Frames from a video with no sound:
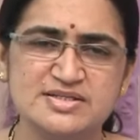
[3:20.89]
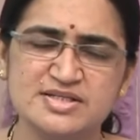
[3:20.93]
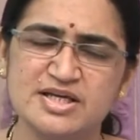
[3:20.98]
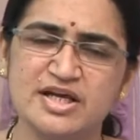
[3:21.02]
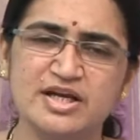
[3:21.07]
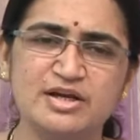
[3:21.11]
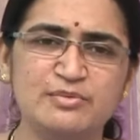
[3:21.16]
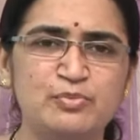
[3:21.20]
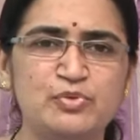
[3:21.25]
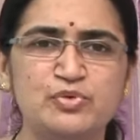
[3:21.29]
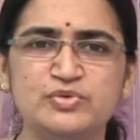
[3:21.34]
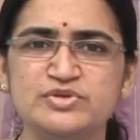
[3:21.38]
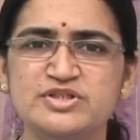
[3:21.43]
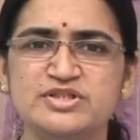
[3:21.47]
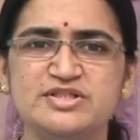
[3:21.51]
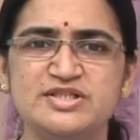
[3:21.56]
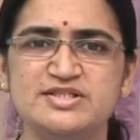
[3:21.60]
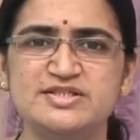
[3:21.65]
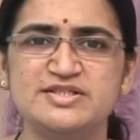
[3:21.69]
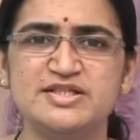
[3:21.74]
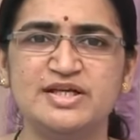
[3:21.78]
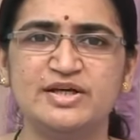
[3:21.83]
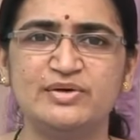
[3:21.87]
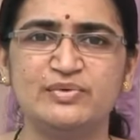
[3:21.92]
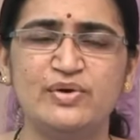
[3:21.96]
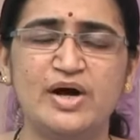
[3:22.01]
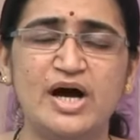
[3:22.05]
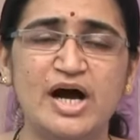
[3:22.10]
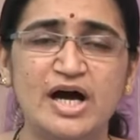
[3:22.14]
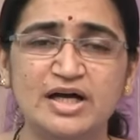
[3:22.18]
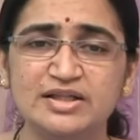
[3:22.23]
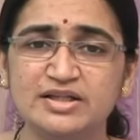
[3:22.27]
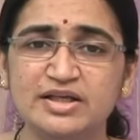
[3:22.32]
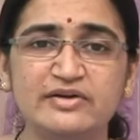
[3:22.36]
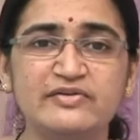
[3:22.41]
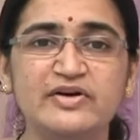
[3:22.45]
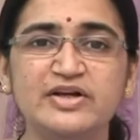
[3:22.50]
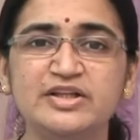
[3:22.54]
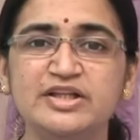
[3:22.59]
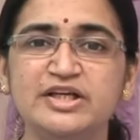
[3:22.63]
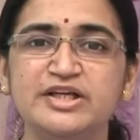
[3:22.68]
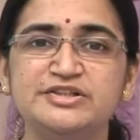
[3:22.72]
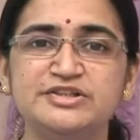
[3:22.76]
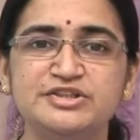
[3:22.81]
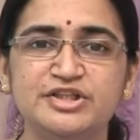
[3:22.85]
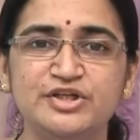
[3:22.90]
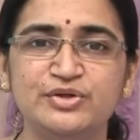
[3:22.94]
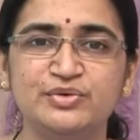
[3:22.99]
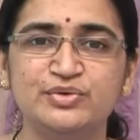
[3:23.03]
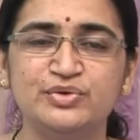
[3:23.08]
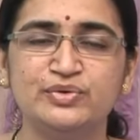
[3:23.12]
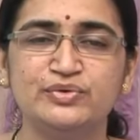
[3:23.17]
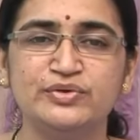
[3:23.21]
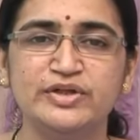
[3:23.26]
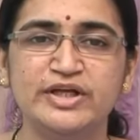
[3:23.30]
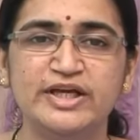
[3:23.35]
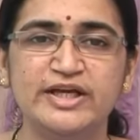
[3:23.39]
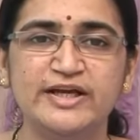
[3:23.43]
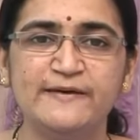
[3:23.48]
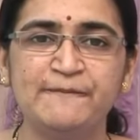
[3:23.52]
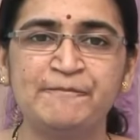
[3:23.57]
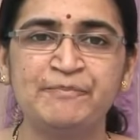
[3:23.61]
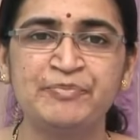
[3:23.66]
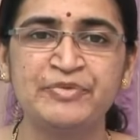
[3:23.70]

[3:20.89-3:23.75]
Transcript: సరే పూజ చేశారు ఆ తర్వాత ఏం జరుగుతుంది